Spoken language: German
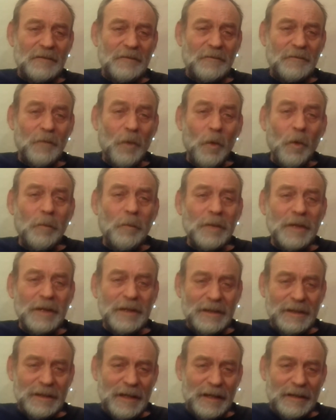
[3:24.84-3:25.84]
wo bin
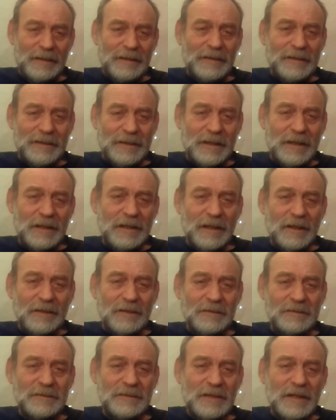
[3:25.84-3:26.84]
ich eigentlich
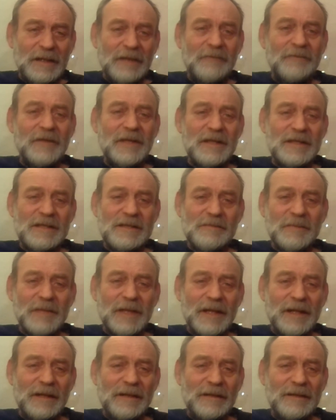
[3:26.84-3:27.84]
genau? Wie ist
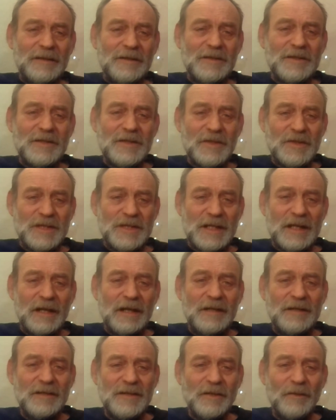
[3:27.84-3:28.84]
mein äh,
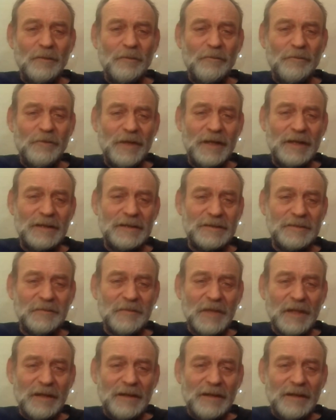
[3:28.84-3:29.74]
soziales Umfeld?